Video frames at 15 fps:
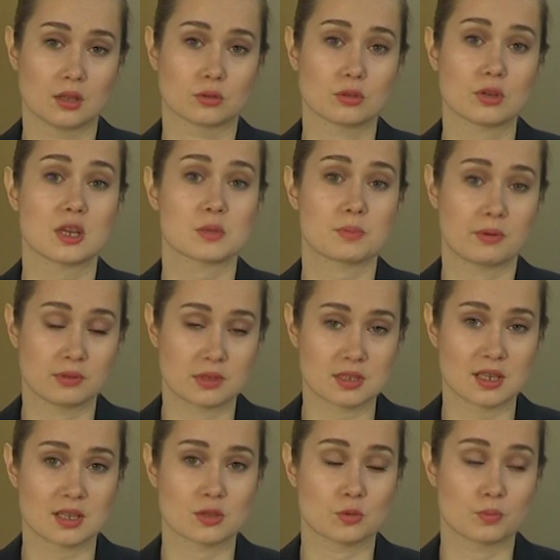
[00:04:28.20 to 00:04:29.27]
Но раз
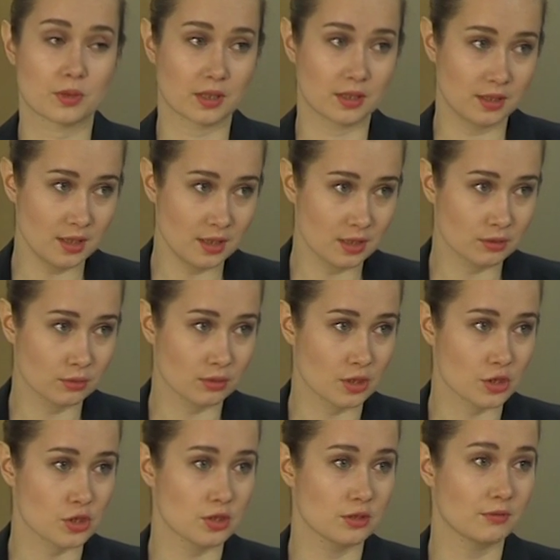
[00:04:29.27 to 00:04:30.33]
приватизацию продлили, то
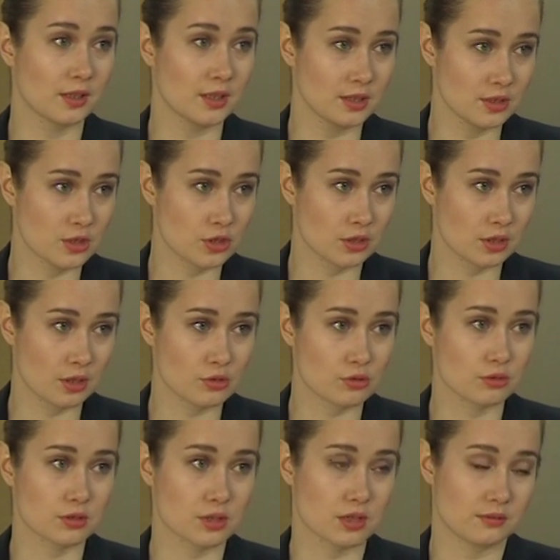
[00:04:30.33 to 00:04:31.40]
наши инвалиды считают,
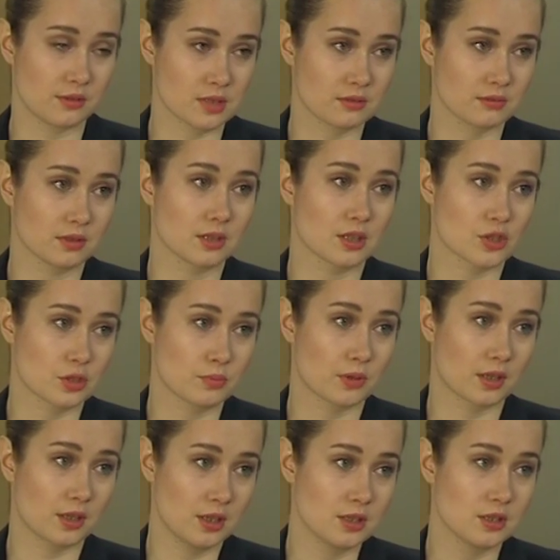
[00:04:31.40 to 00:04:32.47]
что, соответственно, должны
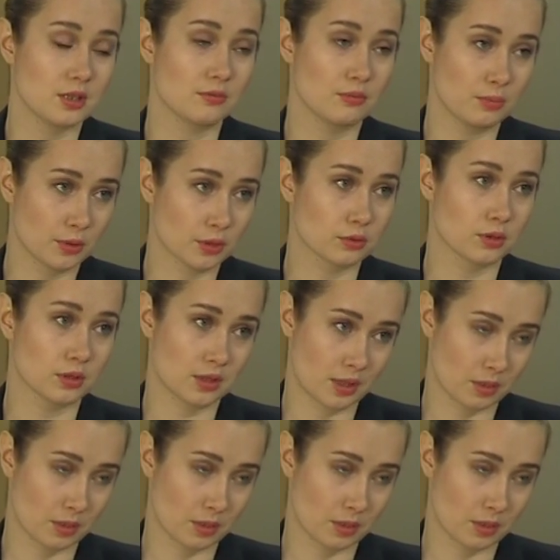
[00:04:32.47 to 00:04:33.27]
продлить и выплату этой